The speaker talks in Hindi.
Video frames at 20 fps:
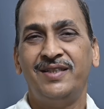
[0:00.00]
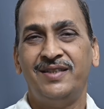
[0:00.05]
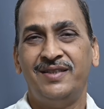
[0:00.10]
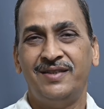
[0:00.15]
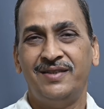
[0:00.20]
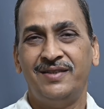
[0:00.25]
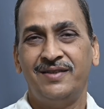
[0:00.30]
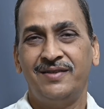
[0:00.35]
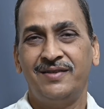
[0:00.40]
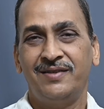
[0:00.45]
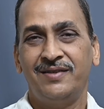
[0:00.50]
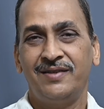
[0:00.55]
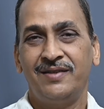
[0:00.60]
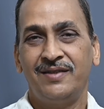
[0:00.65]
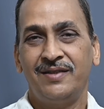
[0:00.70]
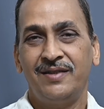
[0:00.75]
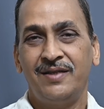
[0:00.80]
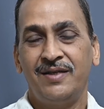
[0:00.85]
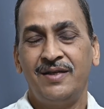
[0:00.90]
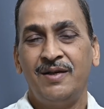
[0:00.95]
है
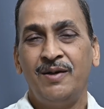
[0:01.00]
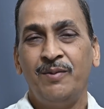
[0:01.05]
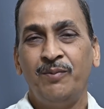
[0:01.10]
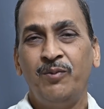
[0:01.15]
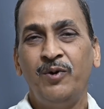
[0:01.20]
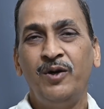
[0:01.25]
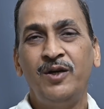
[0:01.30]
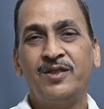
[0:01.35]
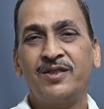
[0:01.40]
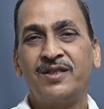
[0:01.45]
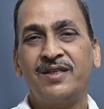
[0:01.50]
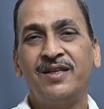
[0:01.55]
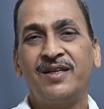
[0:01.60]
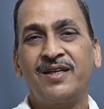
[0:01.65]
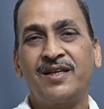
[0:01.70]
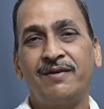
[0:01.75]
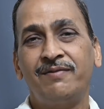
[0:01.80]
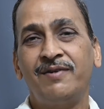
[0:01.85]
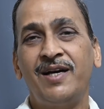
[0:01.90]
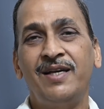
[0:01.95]
पुलिस की
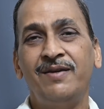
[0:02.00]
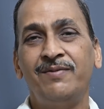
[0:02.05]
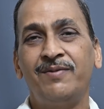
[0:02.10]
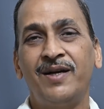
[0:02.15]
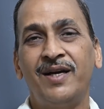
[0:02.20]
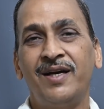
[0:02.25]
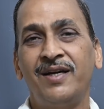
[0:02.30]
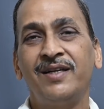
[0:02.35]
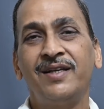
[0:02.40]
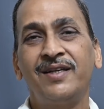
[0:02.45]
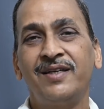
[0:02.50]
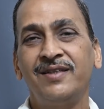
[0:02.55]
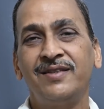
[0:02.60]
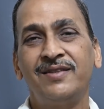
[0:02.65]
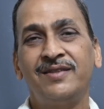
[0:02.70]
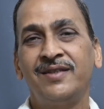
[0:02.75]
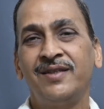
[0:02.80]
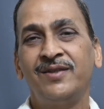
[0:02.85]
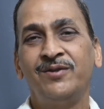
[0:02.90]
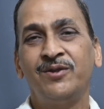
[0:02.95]
कमाई बढ़ाने की
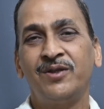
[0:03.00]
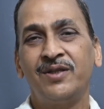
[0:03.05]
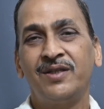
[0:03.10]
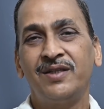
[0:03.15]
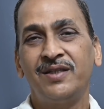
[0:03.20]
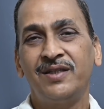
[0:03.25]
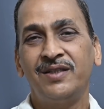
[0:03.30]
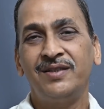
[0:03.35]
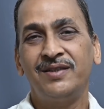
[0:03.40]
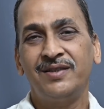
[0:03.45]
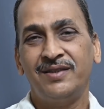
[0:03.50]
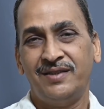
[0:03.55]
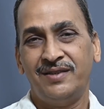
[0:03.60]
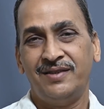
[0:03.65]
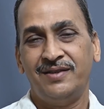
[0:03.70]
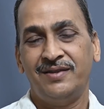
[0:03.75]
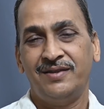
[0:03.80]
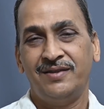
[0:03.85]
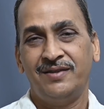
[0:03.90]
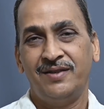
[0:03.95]
ज़रूरत नहीं है
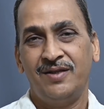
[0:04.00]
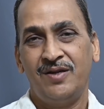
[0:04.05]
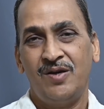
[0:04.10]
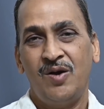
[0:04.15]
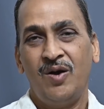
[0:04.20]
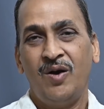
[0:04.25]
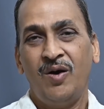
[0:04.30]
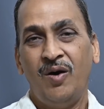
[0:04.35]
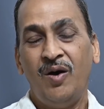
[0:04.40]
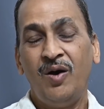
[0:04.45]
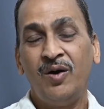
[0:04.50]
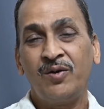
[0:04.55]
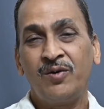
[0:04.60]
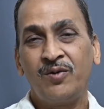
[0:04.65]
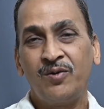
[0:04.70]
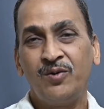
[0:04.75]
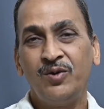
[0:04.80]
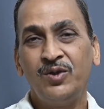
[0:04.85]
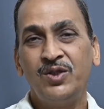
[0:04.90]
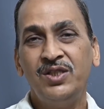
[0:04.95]
और
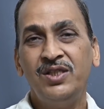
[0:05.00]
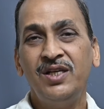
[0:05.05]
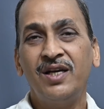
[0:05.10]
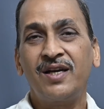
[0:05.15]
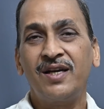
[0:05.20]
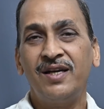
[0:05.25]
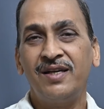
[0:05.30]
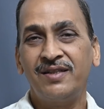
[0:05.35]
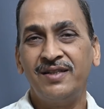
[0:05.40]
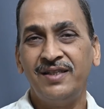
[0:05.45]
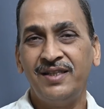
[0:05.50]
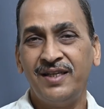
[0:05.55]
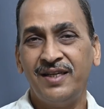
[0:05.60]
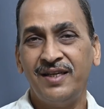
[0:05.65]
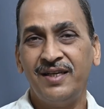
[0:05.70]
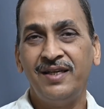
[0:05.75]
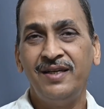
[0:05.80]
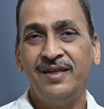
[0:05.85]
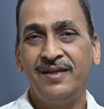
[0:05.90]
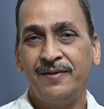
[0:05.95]
कुछ ये कहते
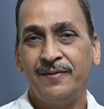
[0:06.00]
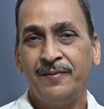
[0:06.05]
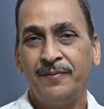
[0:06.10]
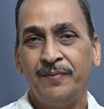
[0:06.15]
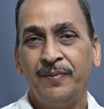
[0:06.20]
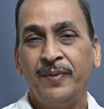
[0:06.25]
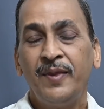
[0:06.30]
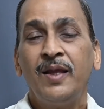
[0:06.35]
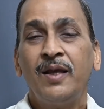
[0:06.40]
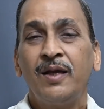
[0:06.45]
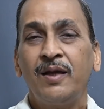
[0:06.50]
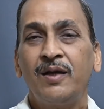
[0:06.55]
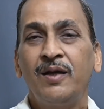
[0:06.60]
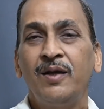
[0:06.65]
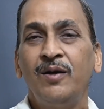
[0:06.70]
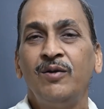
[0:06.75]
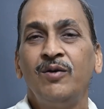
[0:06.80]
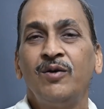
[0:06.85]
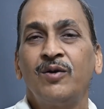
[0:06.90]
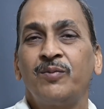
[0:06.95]
हैं कि
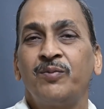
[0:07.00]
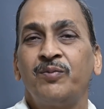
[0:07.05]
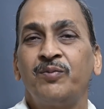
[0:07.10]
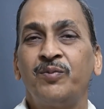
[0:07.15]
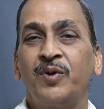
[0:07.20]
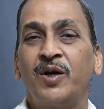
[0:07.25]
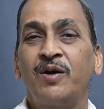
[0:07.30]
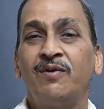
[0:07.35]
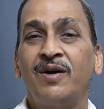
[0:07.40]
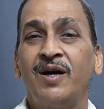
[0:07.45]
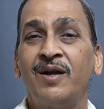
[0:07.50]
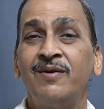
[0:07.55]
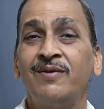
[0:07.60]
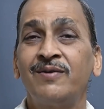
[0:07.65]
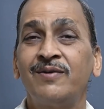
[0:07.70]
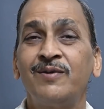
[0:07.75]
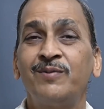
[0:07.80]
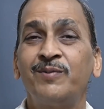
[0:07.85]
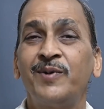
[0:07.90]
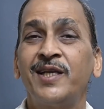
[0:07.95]
लोग परिवारों
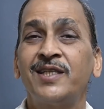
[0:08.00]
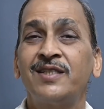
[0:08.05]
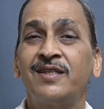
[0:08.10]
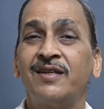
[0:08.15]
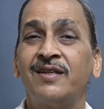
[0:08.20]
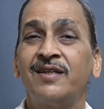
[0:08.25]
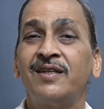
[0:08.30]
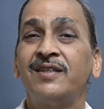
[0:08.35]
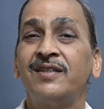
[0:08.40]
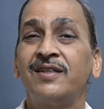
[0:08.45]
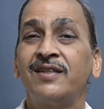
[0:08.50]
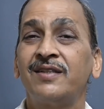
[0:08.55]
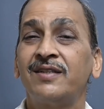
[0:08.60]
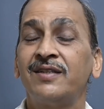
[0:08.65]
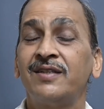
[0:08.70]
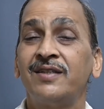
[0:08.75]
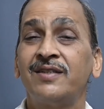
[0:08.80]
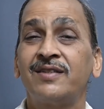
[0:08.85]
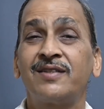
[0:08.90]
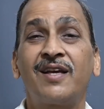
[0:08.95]
को पैसा नहीं देते
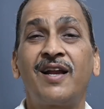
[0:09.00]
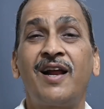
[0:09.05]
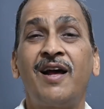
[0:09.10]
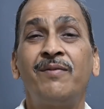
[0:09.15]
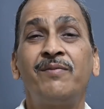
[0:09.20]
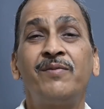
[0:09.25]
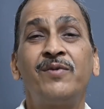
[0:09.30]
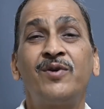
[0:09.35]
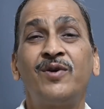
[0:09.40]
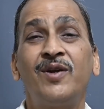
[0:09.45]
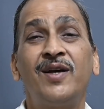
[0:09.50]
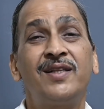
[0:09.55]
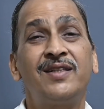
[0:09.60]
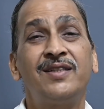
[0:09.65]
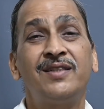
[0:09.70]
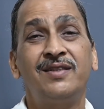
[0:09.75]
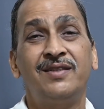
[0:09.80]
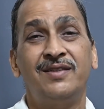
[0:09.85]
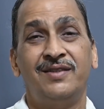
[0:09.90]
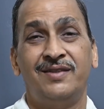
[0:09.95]
हैं शराब में उड़ा
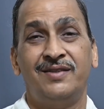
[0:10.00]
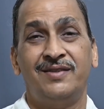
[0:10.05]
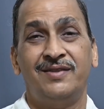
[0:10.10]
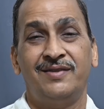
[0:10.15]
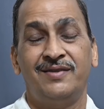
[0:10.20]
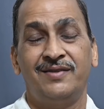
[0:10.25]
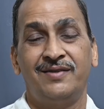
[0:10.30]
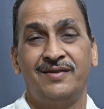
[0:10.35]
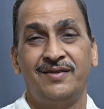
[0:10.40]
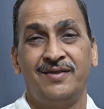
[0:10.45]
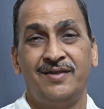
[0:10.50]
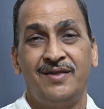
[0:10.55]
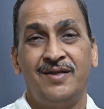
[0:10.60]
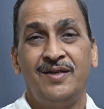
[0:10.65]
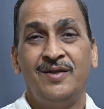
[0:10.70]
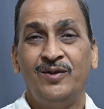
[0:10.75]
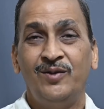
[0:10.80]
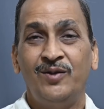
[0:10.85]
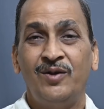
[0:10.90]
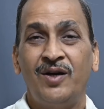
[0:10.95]
देते
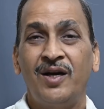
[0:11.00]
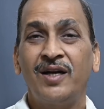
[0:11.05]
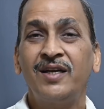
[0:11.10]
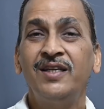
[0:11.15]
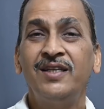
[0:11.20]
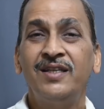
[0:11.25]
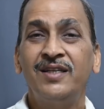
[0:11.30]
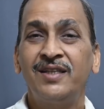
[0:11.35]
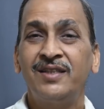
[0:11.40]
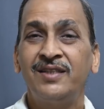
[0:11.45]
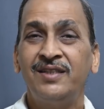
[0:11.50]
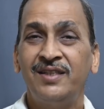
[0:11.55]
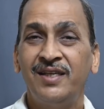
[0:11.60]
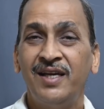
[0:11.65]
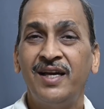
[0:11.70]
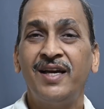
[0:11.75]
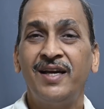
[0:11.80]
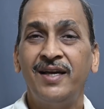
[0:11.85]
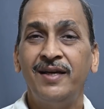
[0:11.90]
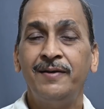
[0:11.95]
हैं तो हकीकत
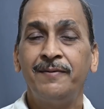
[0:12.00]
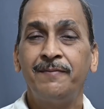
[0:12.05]
यह है